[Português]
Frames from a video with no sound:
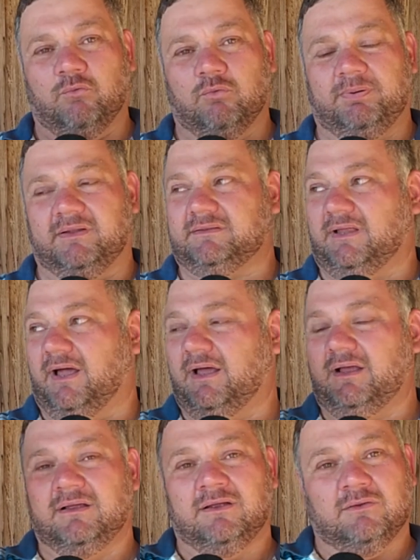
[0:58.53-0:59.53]
na UPA,
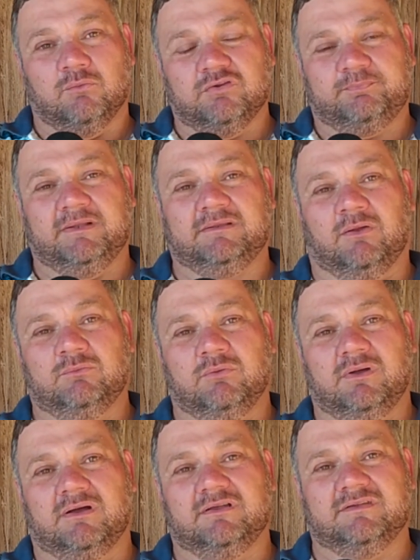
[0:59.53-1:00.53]
tá o Hospital
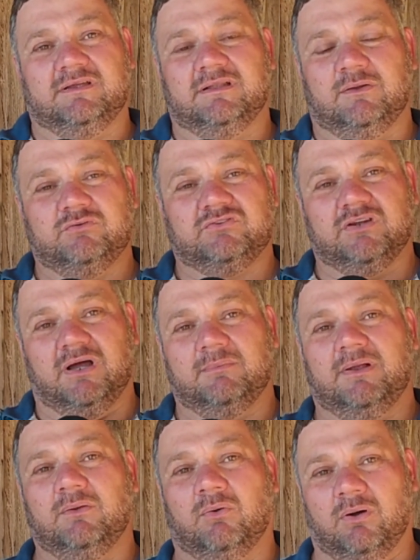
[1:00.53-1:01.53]
do Câncer que não
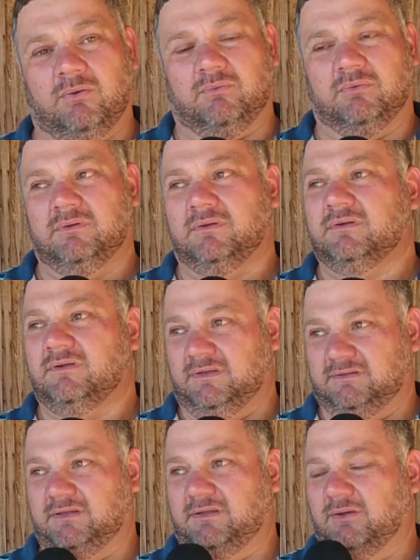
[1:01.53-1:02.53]
chama logo,
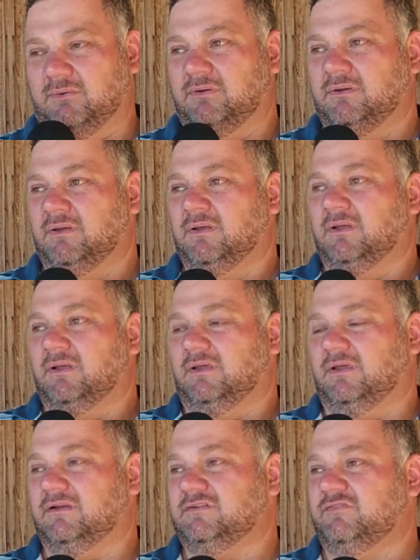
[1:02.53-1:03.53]
entendeu?
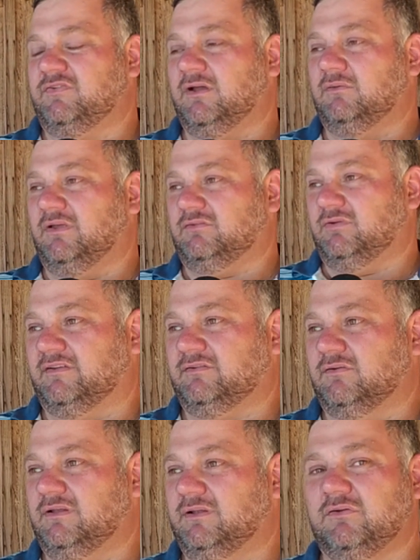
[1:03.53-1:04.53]
E a gente fica
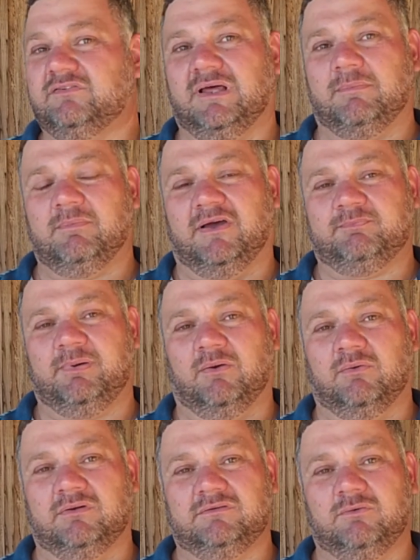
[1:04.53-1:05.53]
situação que não sabe mais
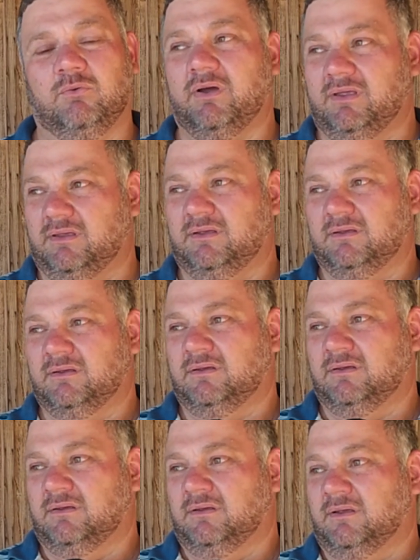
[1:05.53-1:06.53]
para onde correr.
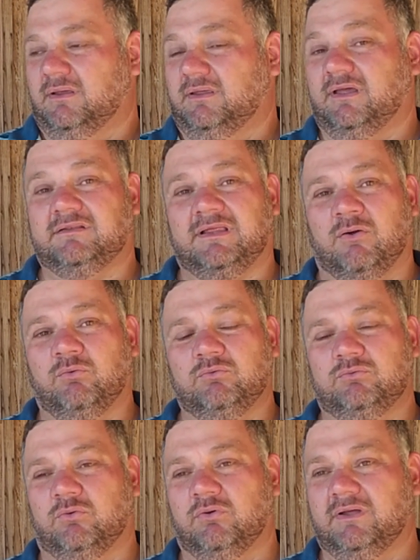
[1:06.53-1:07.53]
E ele está
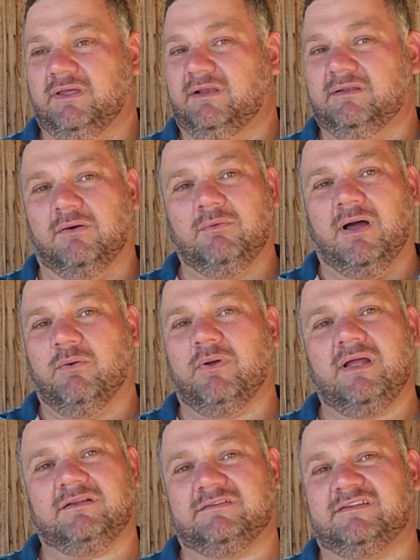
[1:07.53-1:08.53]
com dor e ele não
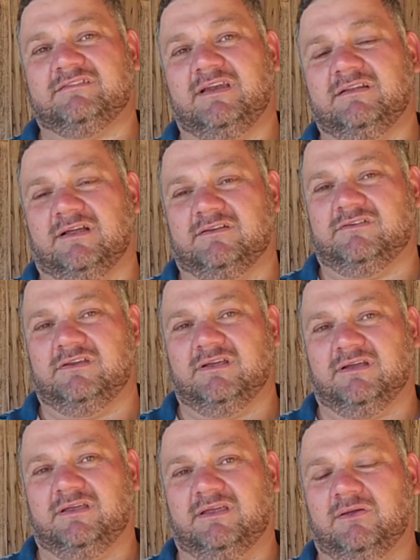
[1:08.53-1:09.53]
aguenta esses 30
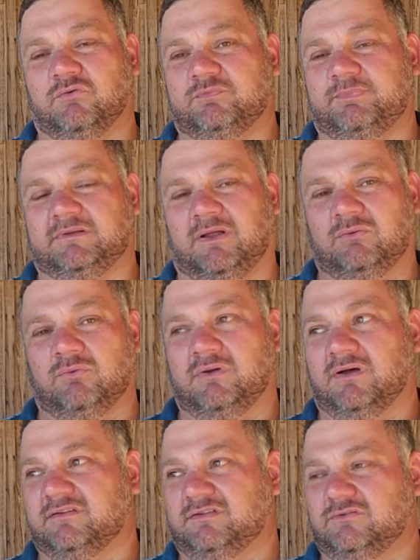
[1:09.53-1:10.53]
dias que o Hospital do
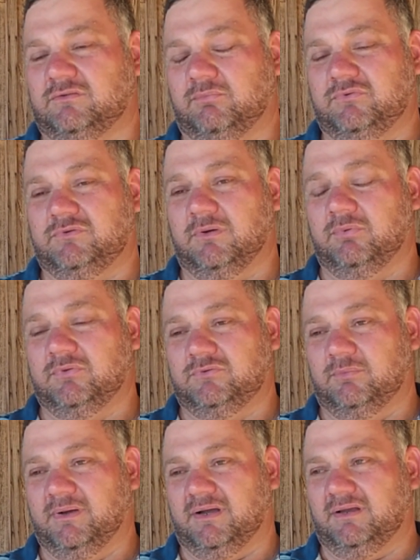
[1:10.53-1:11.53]
Câncer de, de,
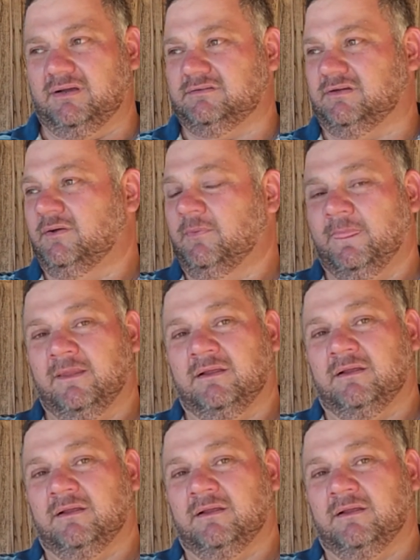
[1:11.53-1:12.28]
de Uberlândia